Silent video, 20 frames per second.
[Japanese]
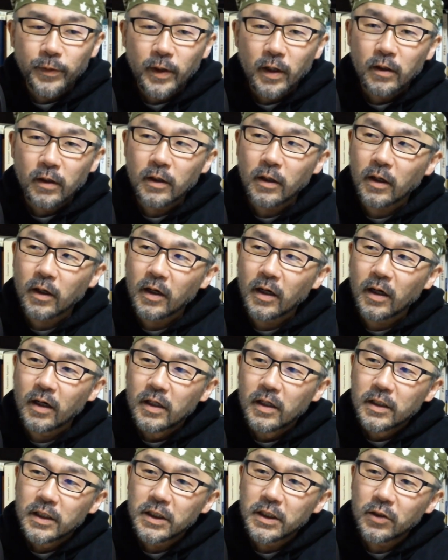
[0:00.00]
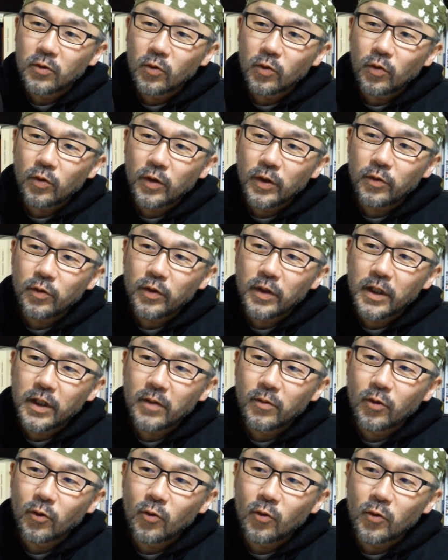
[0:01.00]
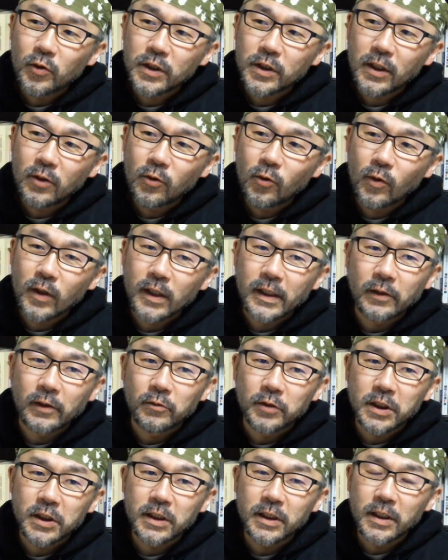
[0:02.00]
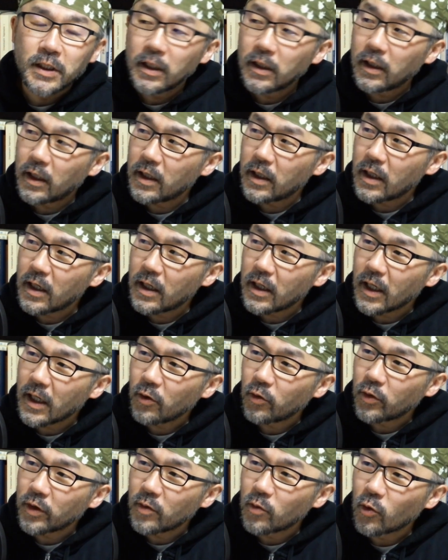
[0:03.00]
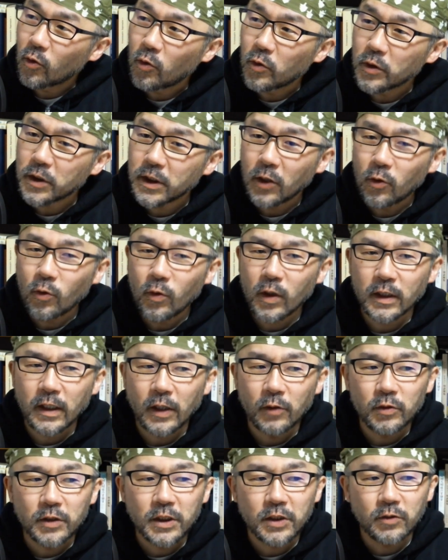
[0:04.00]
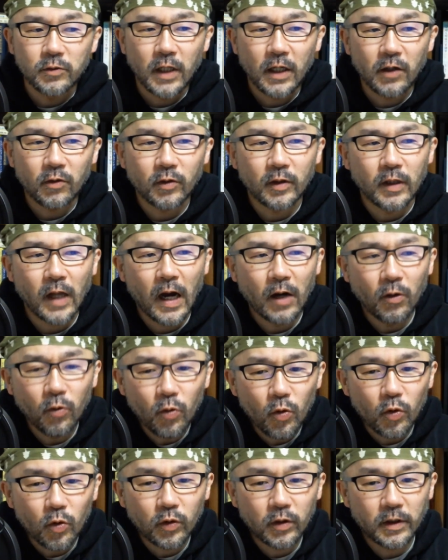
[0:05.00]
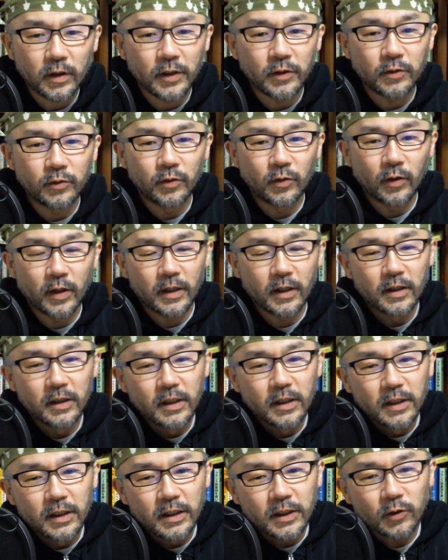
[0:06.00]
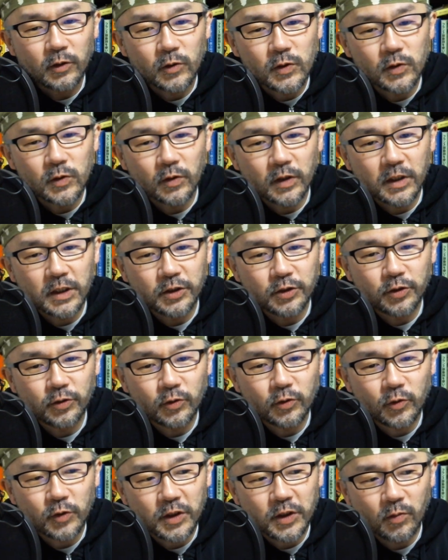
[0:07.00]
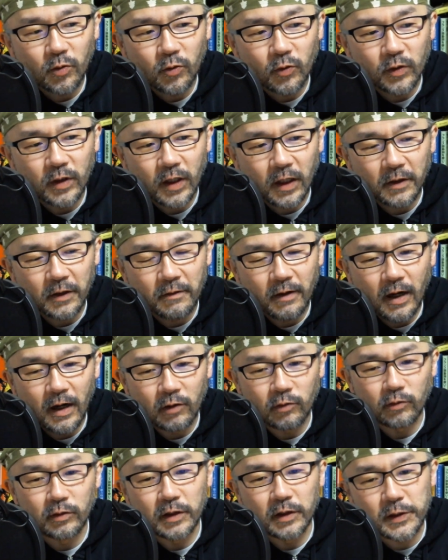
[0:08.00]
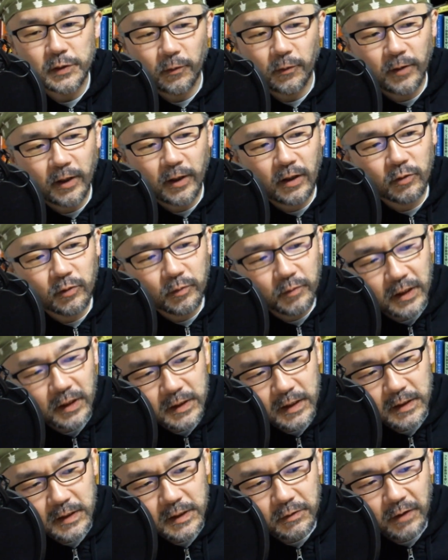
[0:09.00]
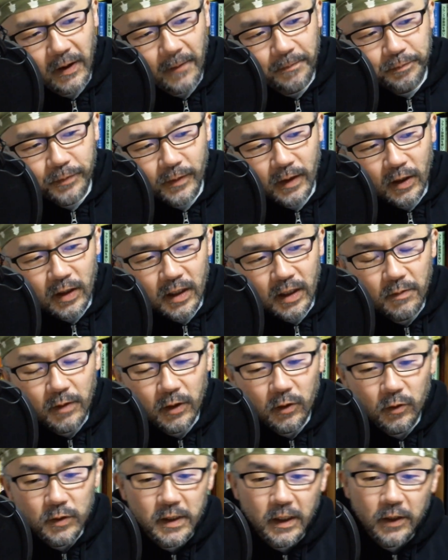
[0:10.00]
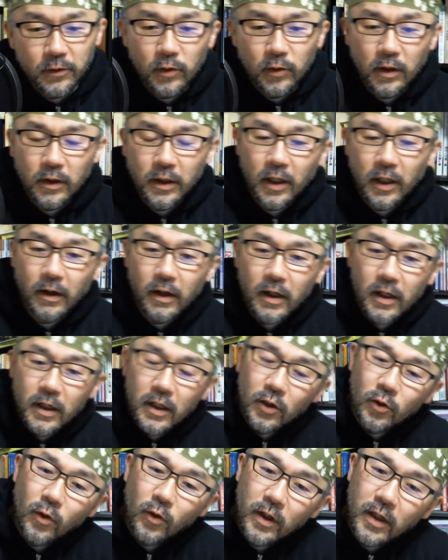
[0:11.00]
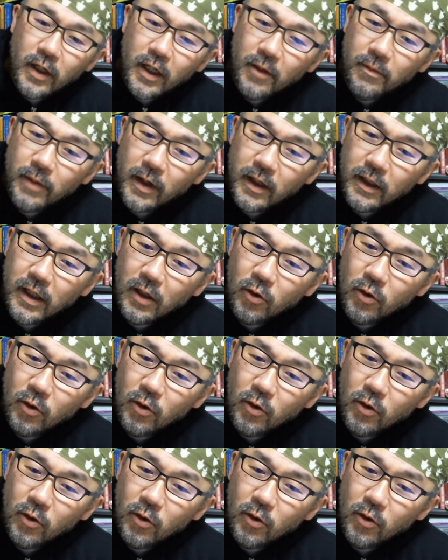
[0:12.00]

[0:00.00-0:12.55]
だから、仕事においてもこうした方が楽しい、人間関係においてもこうした方が楽しくなるだろうっていうのは一つの基準として僕の中にはあるんですよ。だから、バーン先生は今のセリフの中では、どれだけバカな